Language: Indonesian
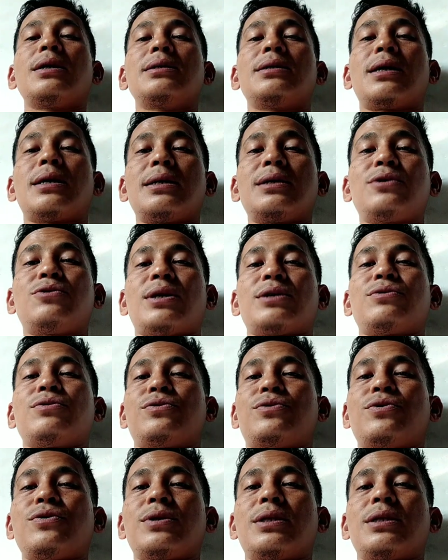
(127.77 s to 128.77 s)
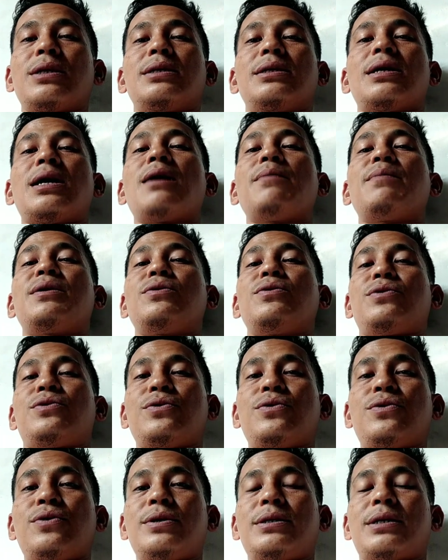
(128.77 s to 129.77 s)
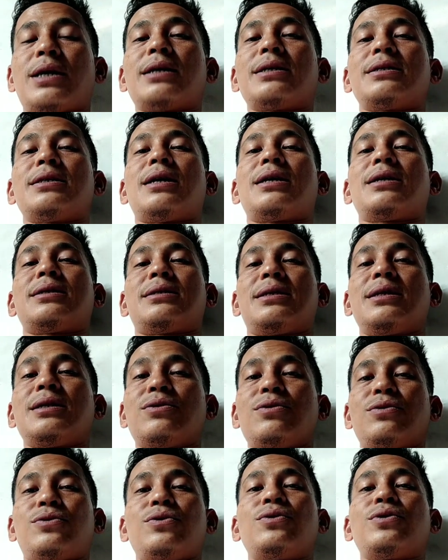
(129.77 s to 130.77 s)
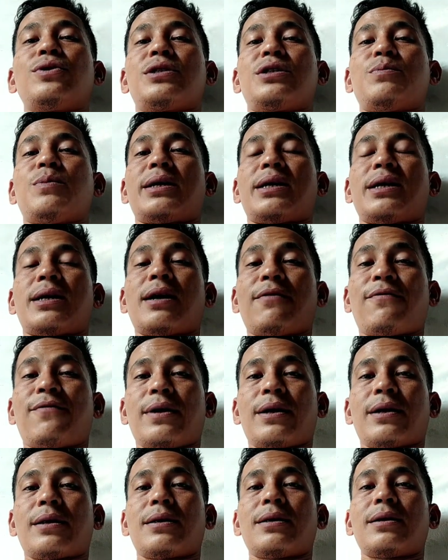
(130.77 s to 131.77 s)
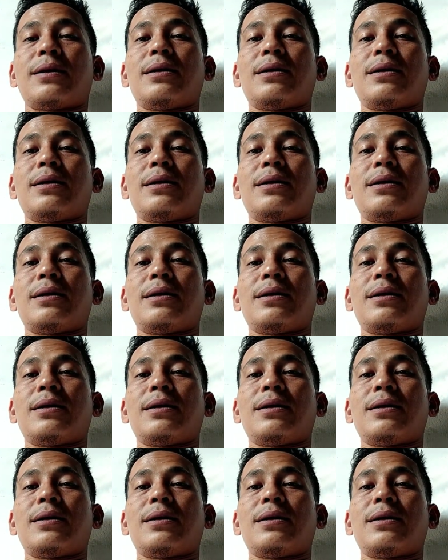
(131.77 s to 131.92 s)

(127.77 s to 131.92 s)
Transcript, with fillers: Dari dua sudut yang menuduh dan yang dituduh sebagai kafir,